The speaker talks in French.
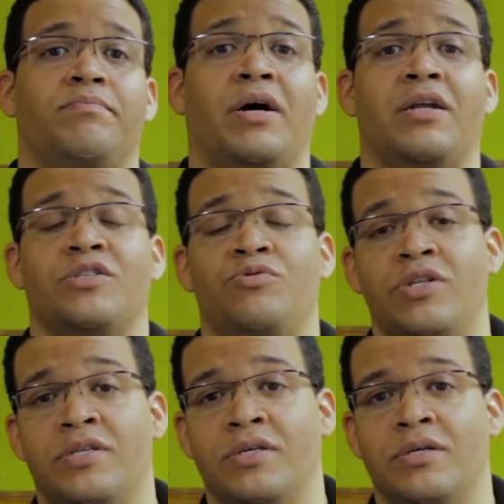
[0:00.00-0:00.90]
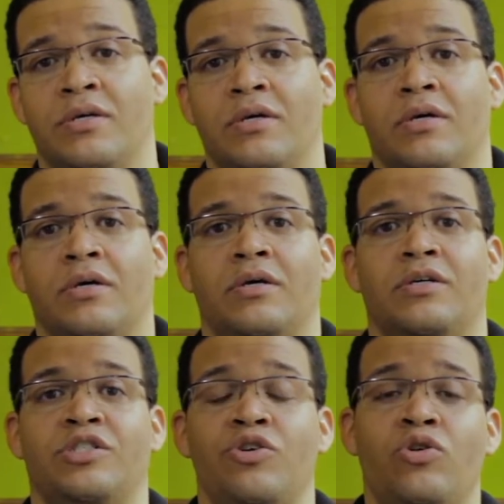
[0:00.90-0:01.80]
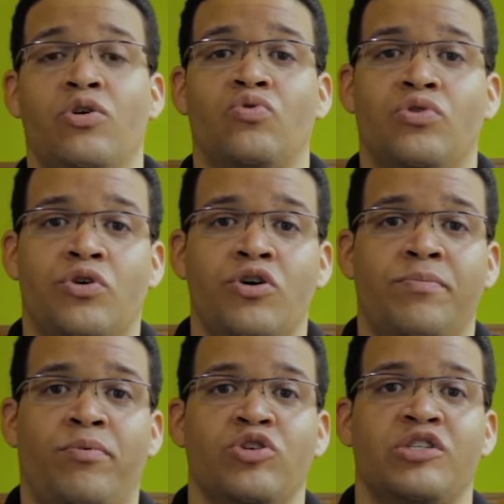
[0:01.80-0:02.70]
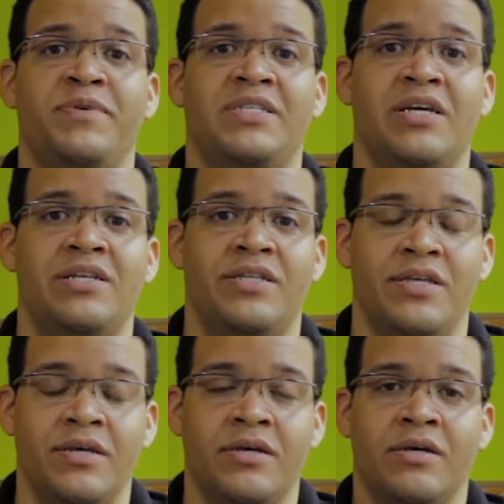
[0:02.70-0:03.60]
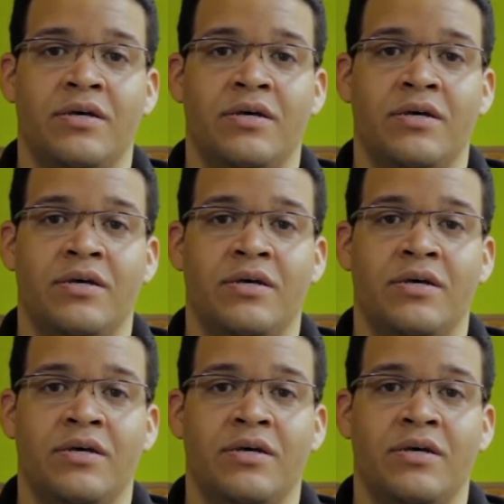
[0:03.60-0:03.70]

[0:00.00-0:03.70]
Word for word: Par la suite, j'ai eu le coup de cœur pour une spécialité,